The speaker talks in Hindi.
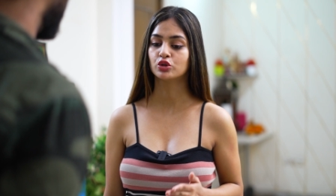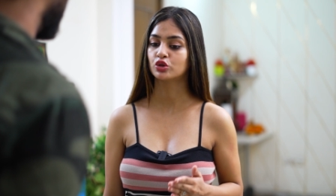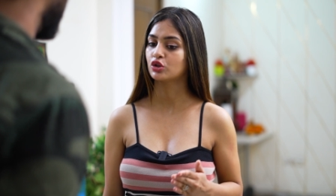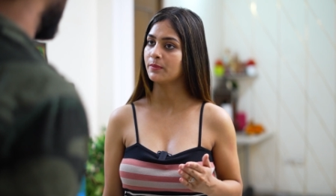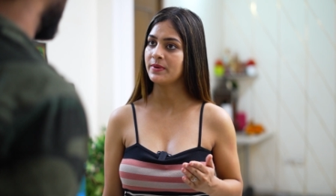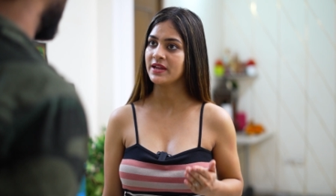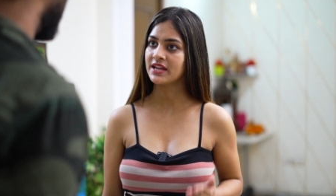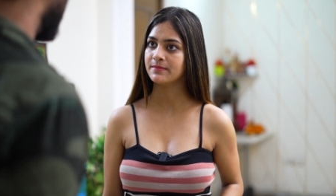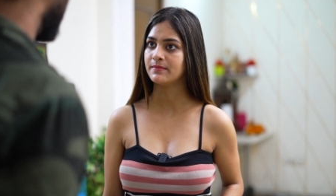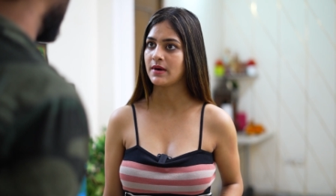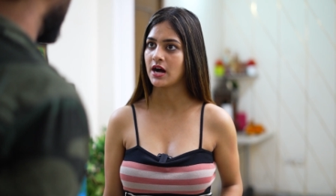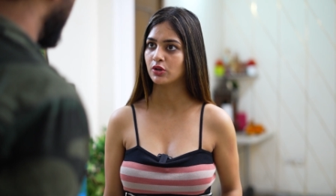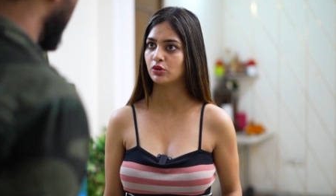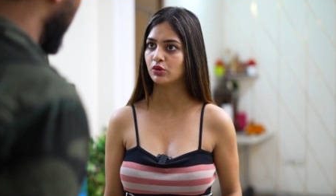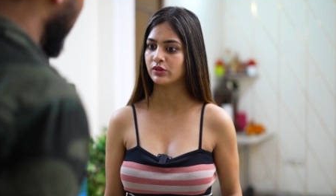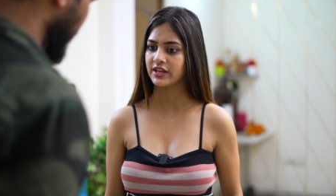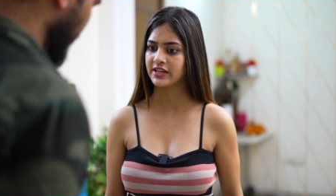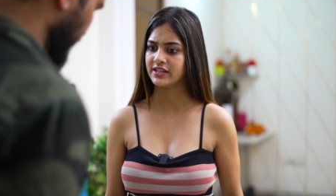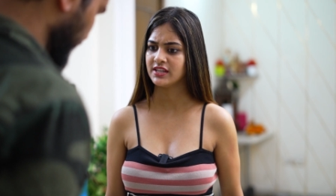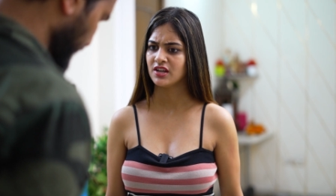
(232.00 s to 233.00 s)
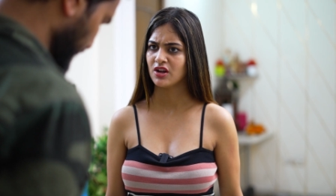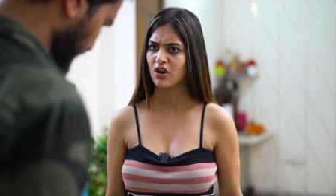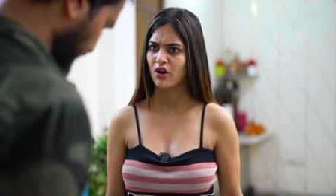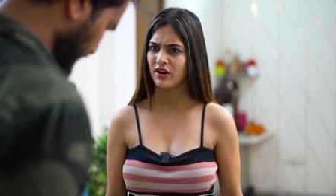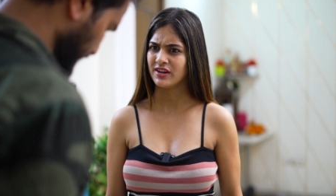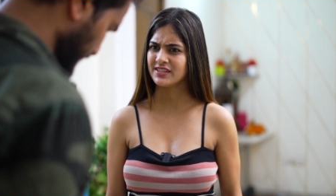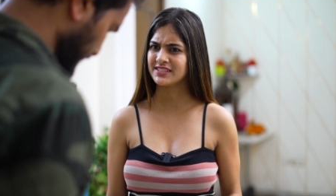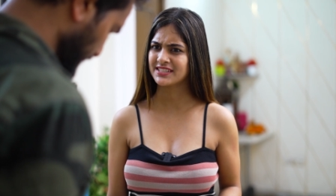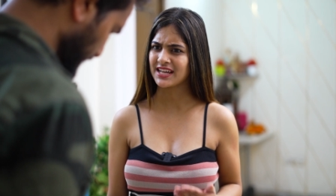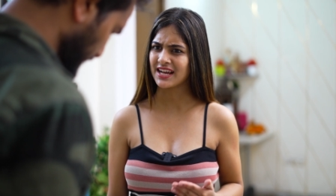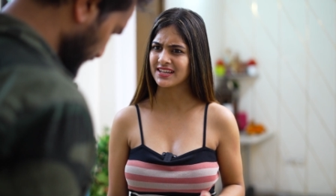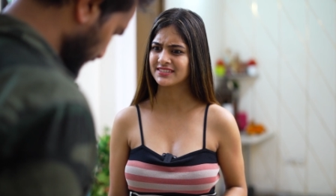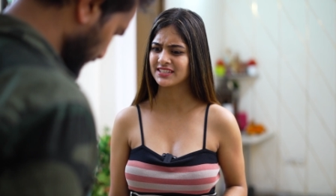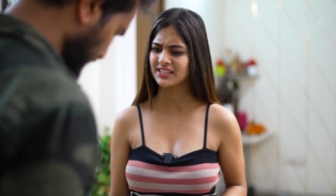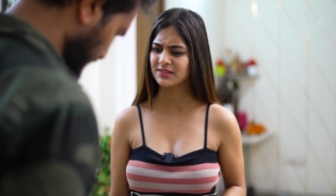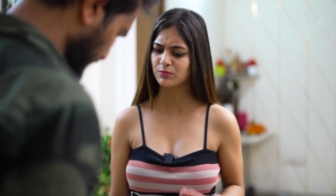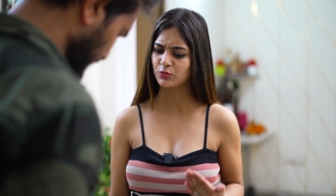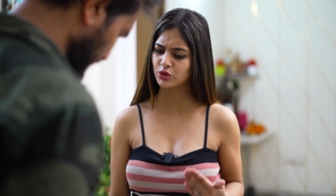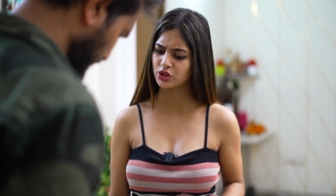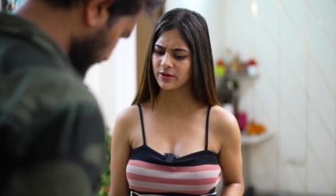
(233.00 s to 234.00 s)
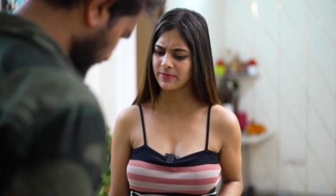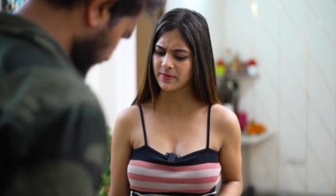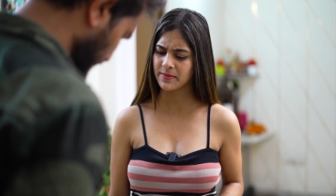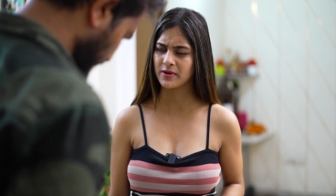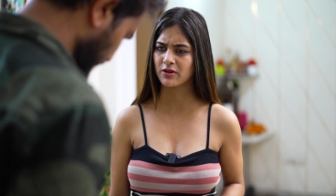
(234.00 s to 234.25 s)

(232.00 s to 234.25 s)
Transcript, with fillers: खुद तो भीख मांगोगे और साथ साथ मुझे भी